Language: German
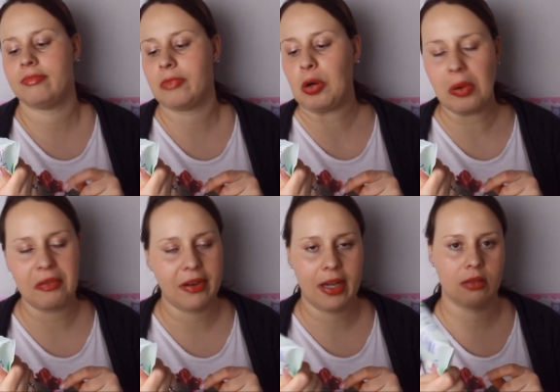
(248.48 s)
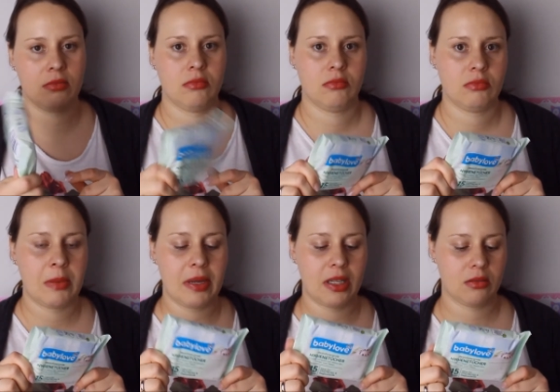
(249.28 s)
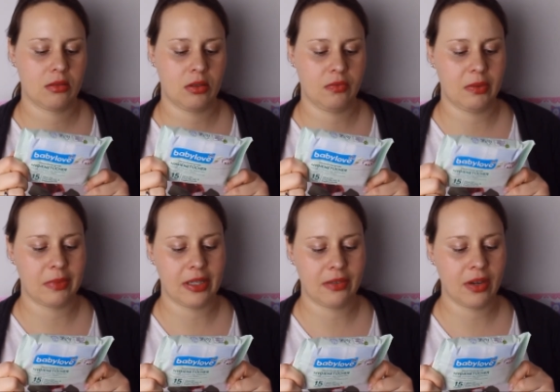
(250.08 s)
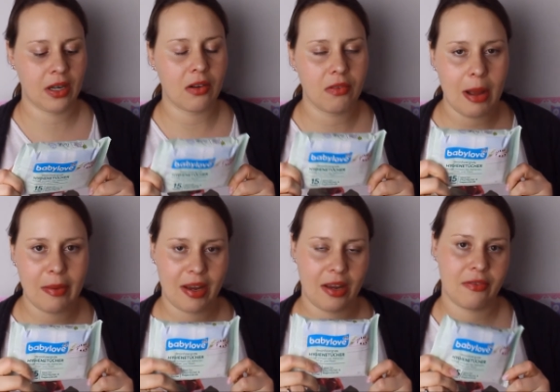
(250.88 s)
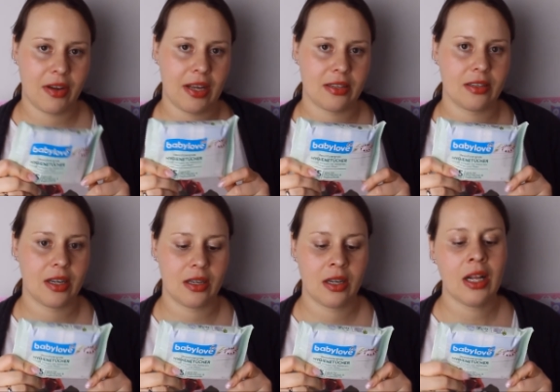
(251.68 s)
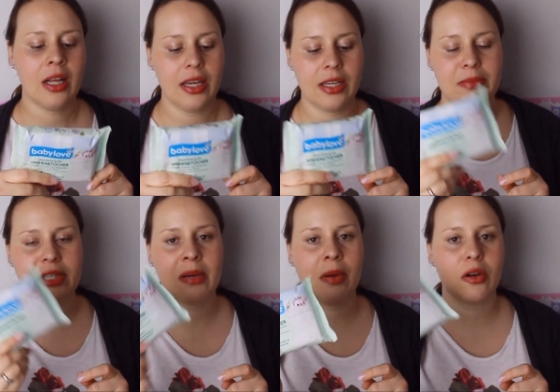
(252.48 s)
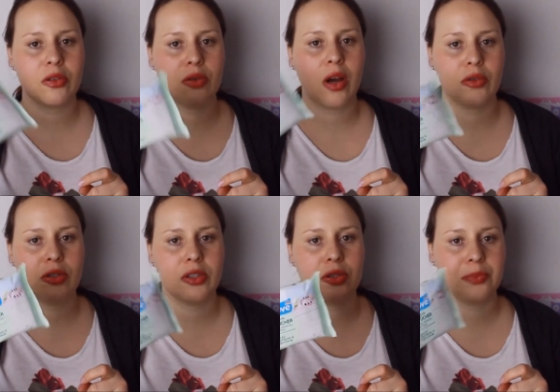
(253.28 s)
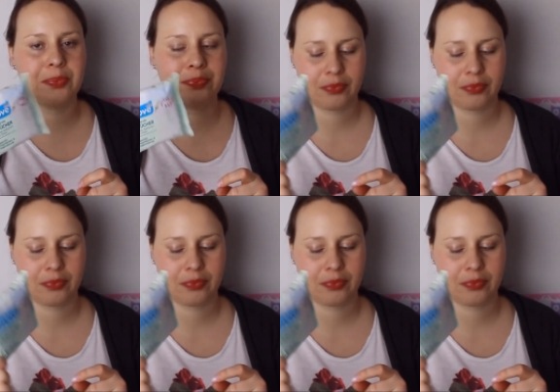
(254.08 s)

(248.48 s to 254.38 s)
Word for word: Oberflächen, wenn man irgendwie mal die Wickelauflage vergessen hat. Ich nehme es aber auch zu Hause zum